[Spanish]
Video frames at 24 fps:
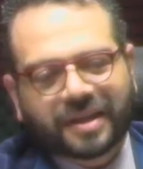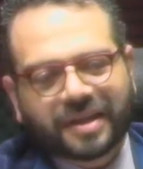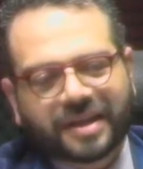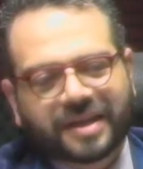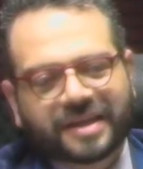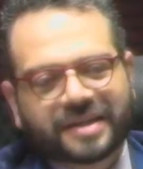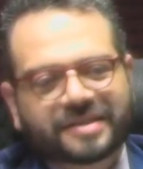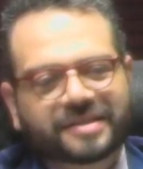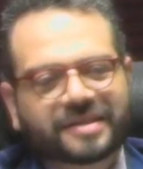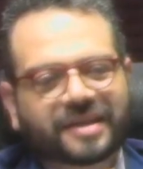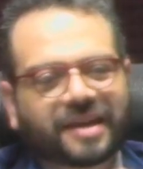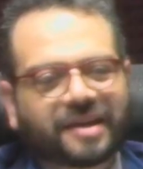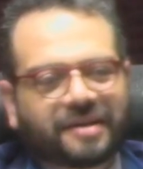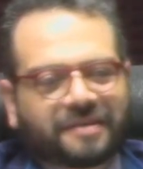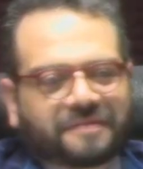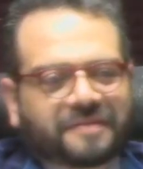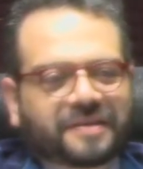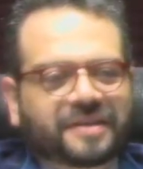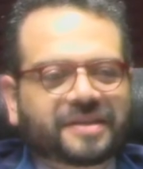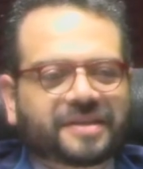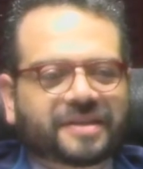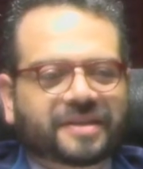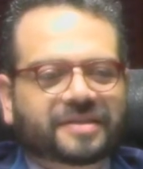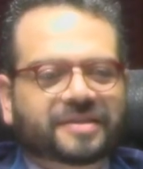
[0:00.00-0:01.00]
otro día dijiste la
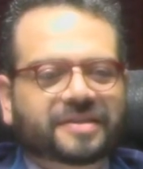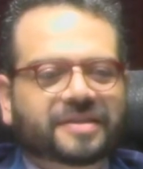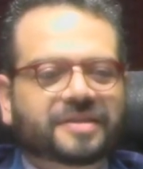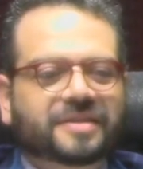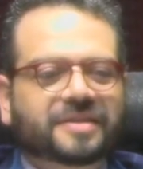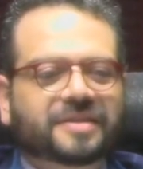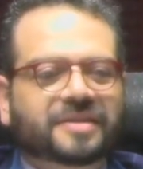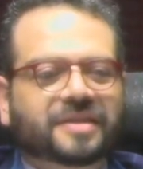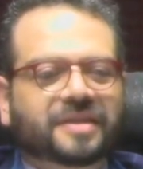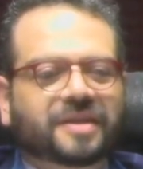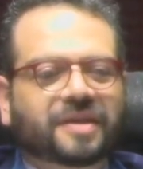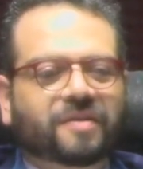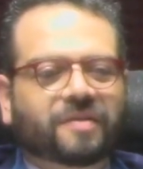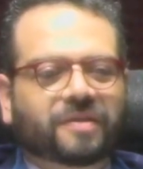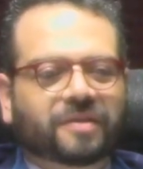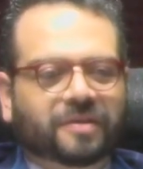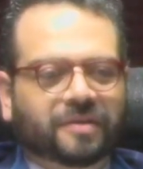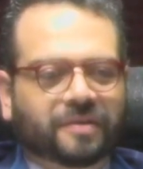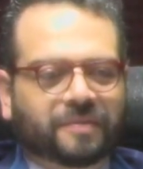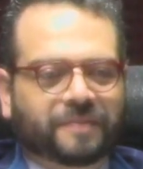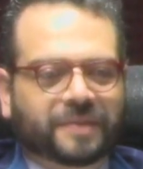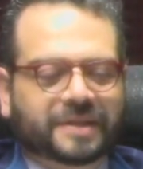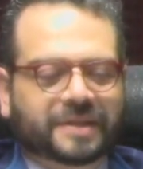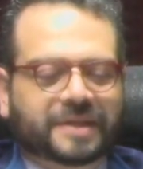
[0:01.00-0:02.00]
fecha, sí, sí,
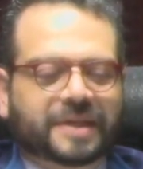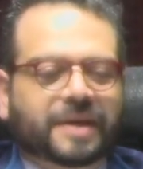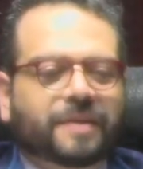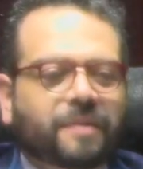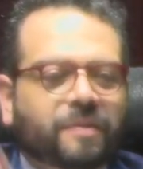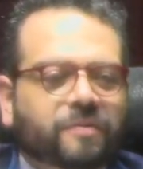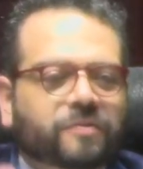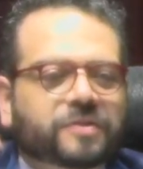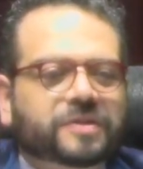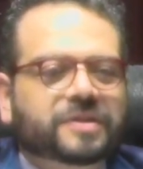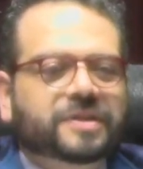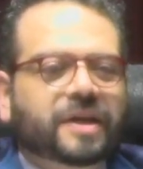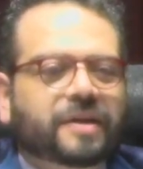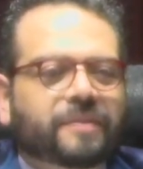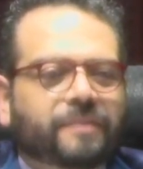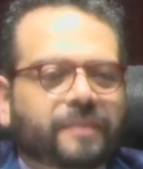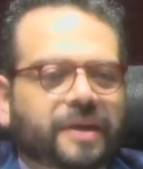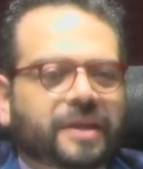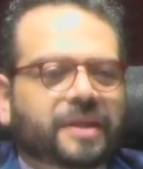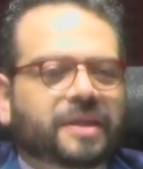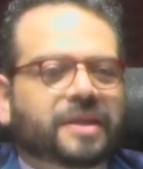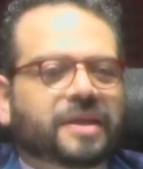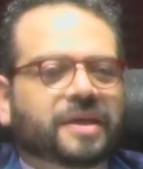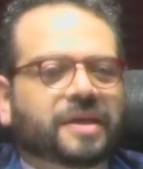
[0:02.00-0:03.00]
cuando eh. empezaba
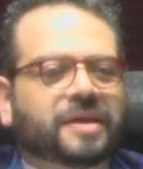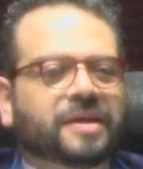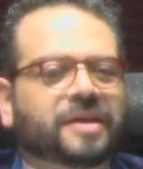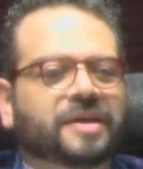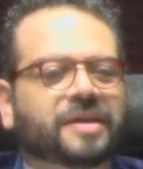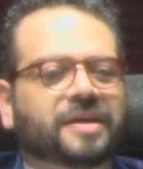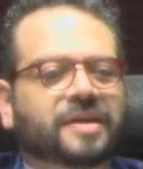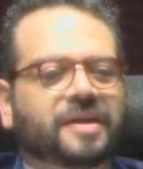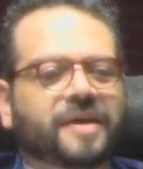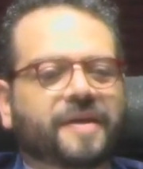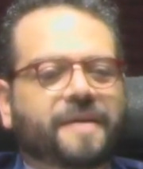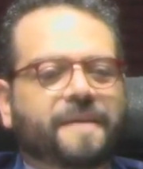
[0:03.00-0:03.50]
oficialmente